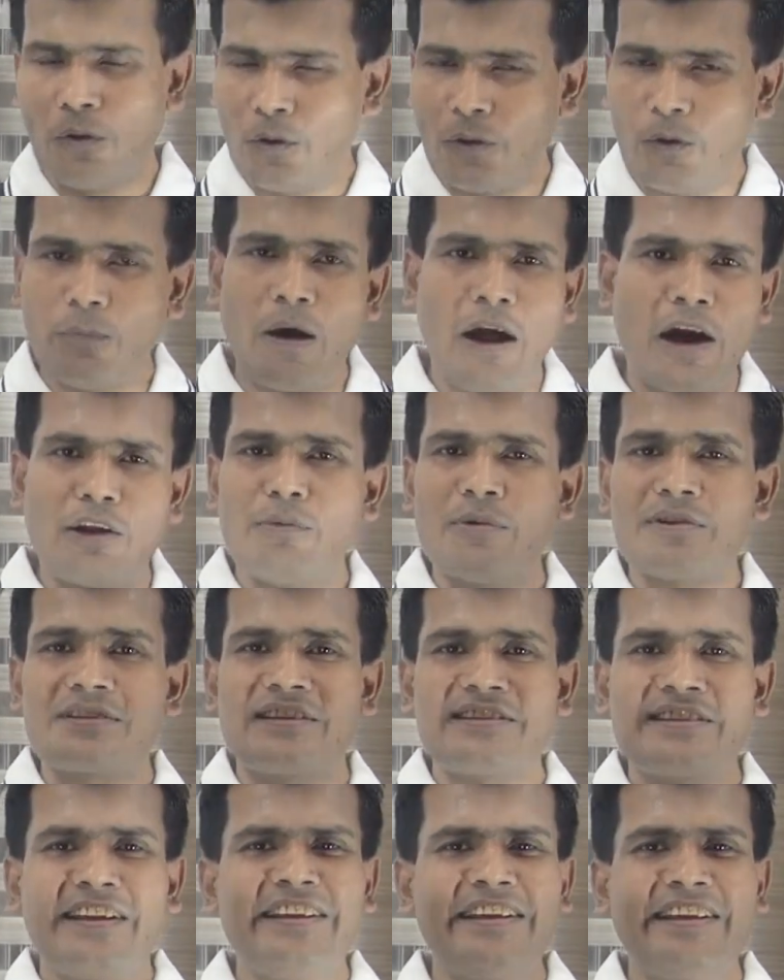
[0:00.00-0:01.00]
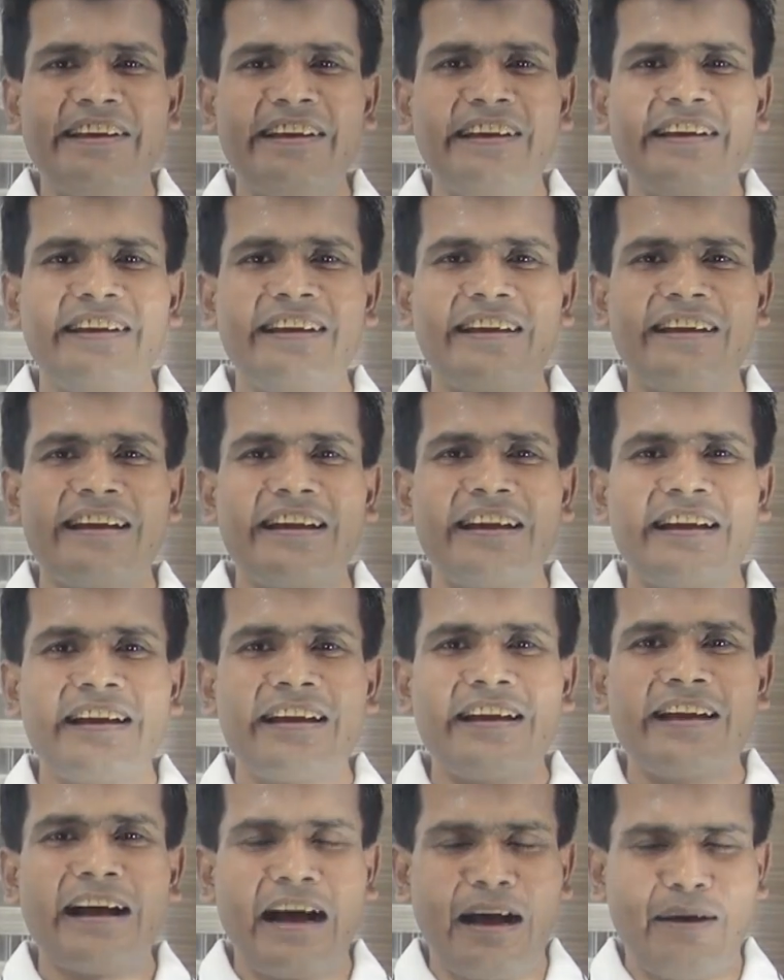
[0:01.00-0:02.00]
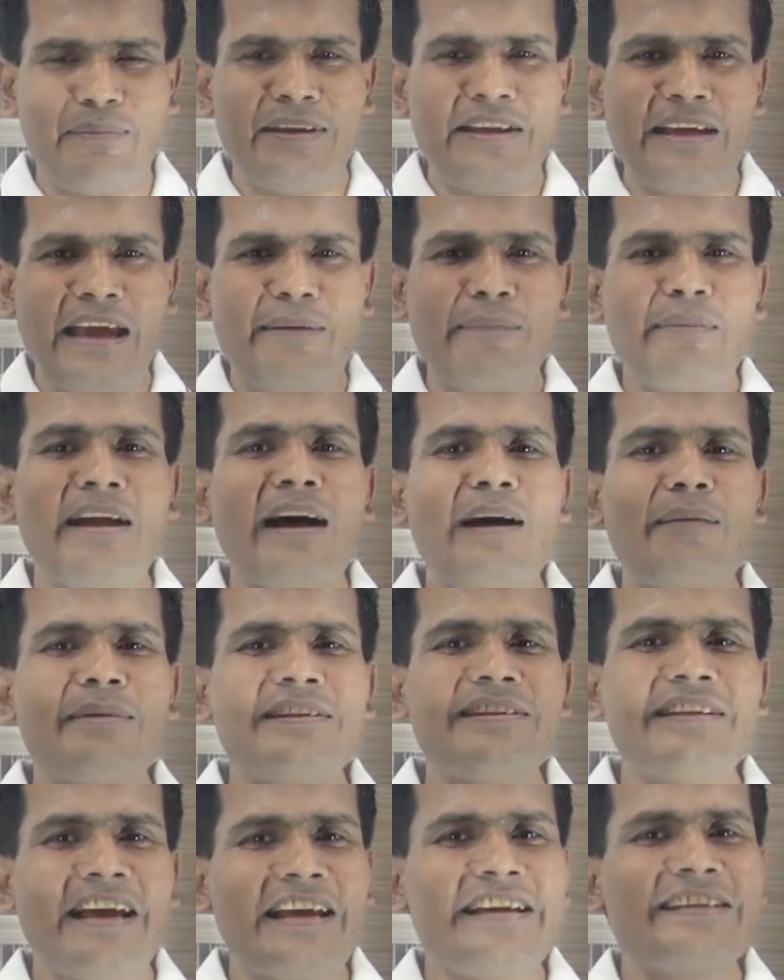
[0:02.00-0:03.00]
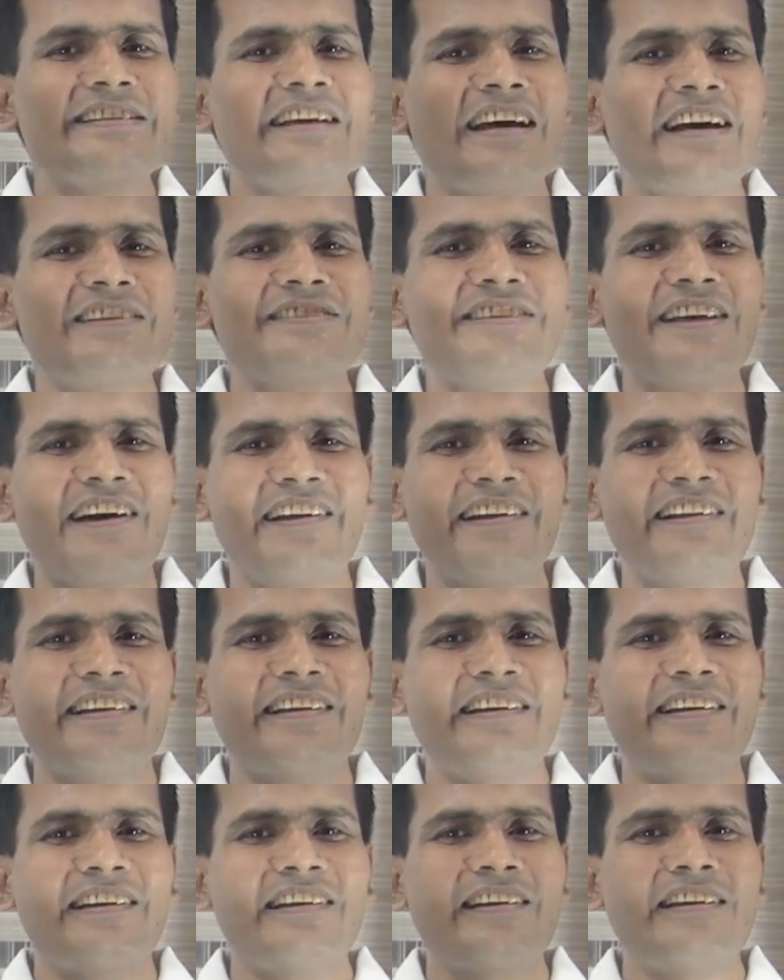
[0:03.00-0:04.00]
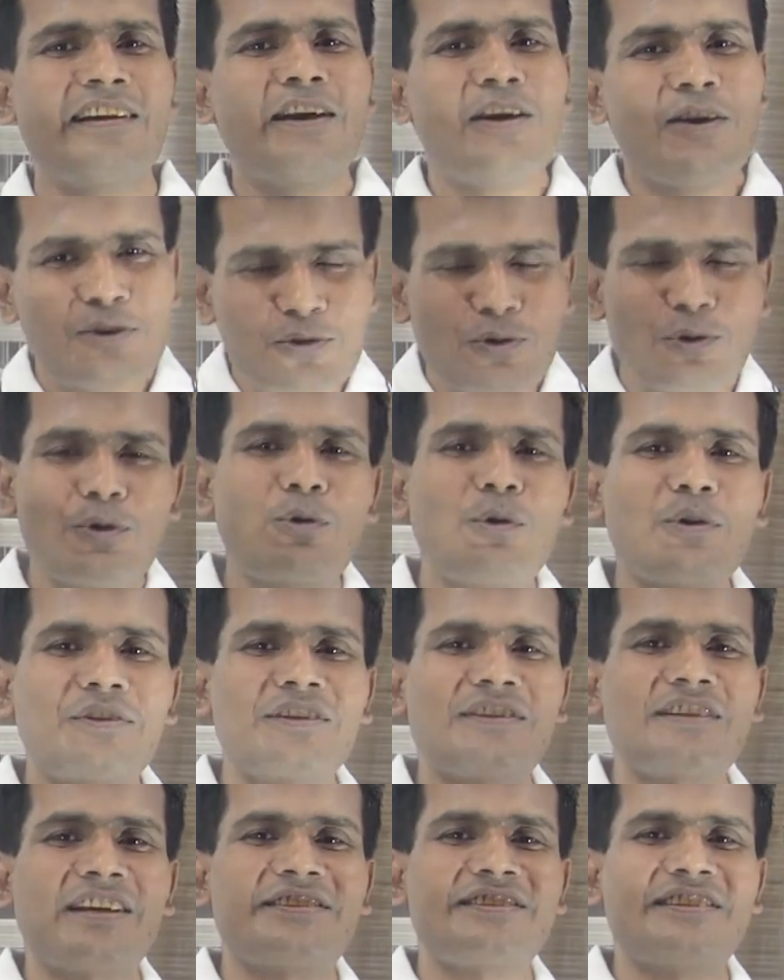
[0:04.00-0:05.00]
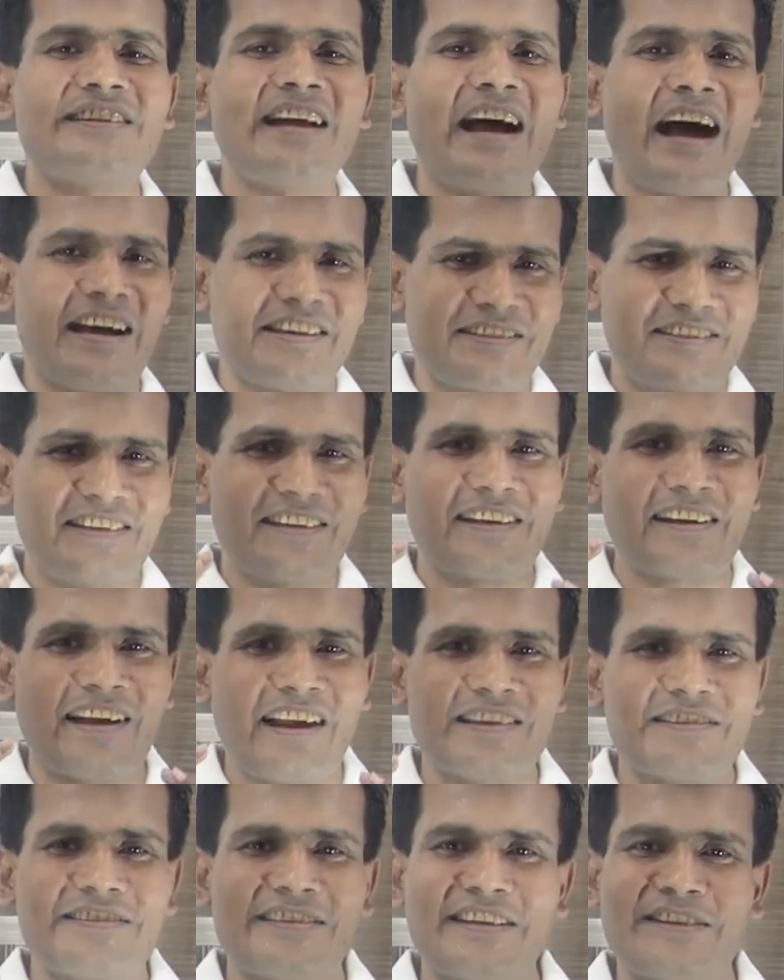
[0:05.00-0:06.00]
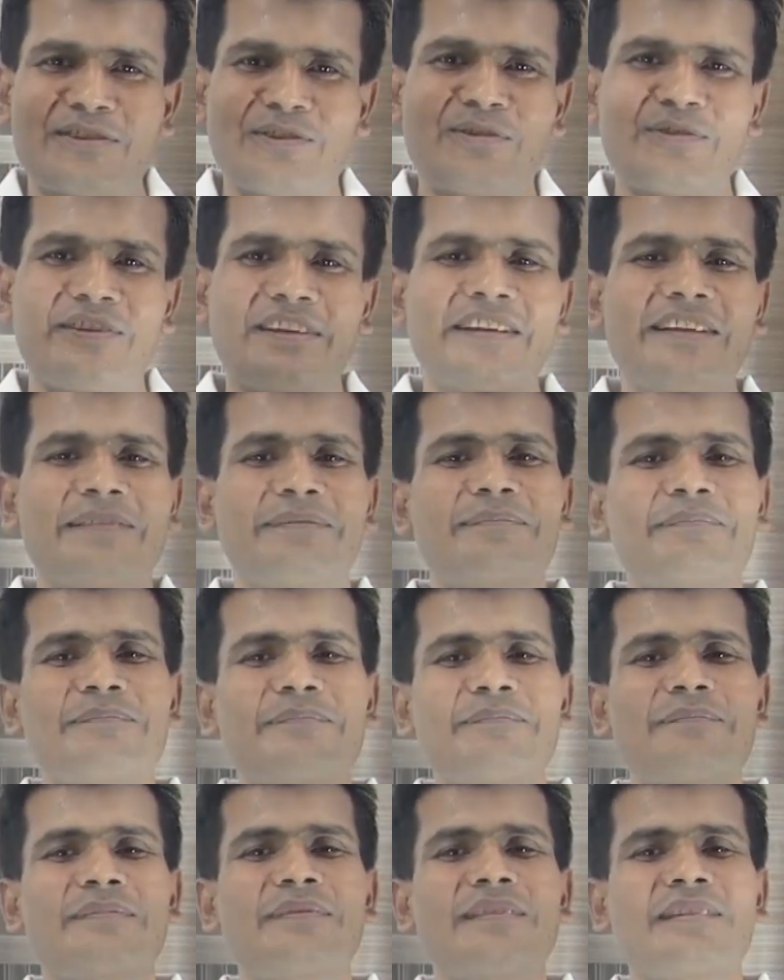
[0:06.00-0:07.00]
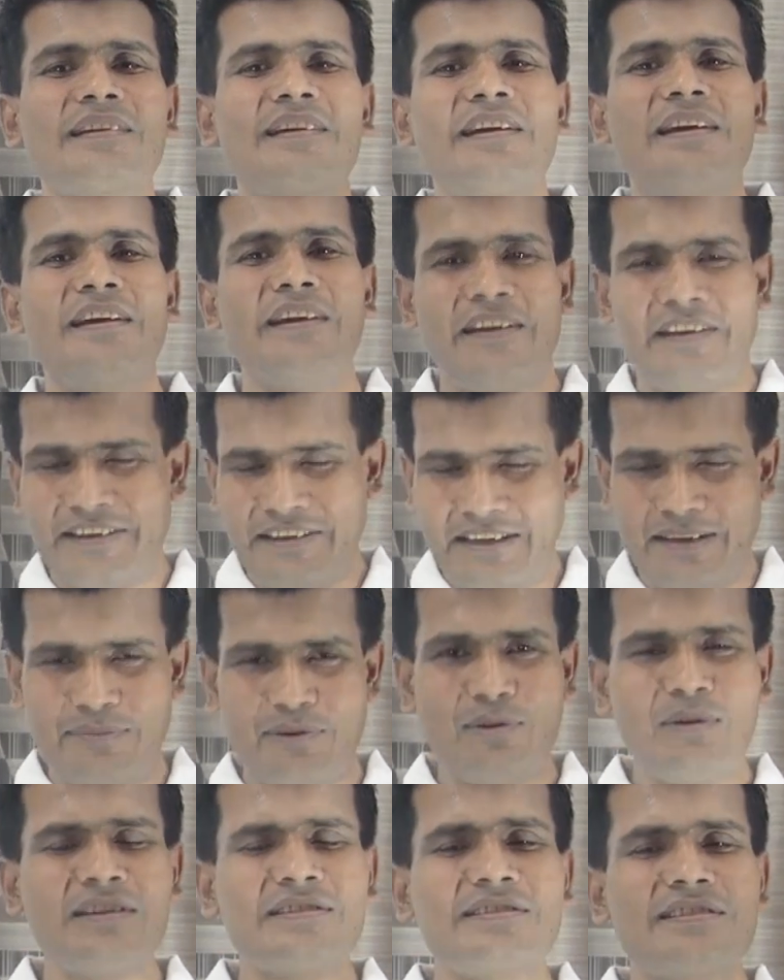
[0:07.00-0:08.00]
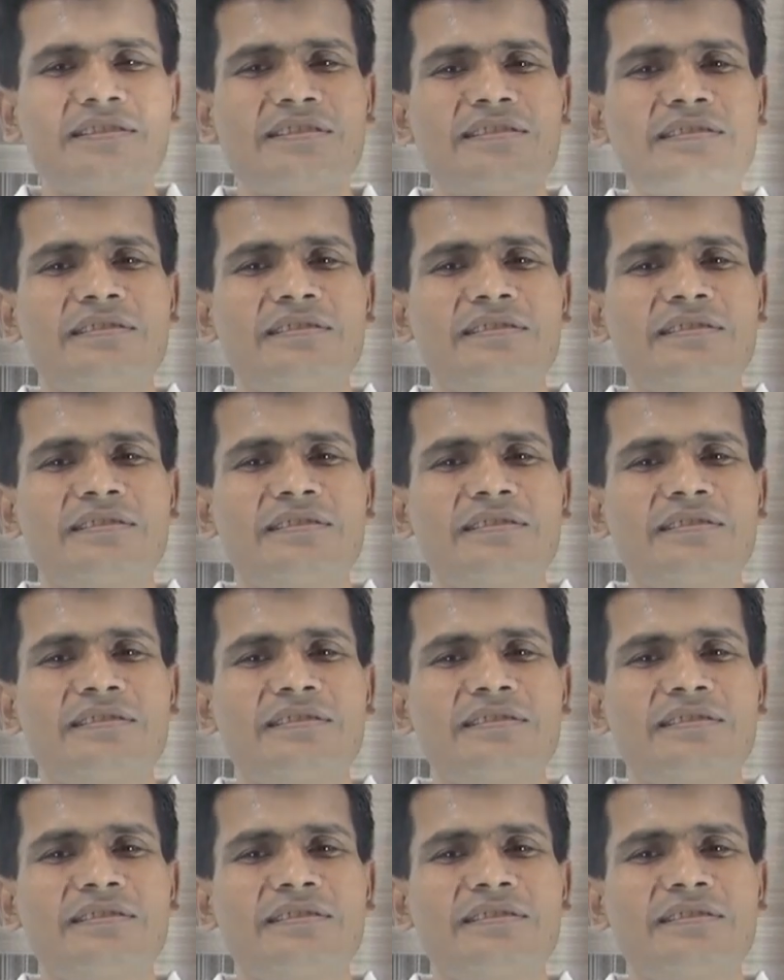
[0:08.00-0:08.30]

ও ভালোবাসা জানিয়ে আমি এম এ হামিদ এজ খান স্যার শুরু করতে চাচ্ছি আজকের ক্লাস সেশনটি ডিয়ার ভিউয়ার্স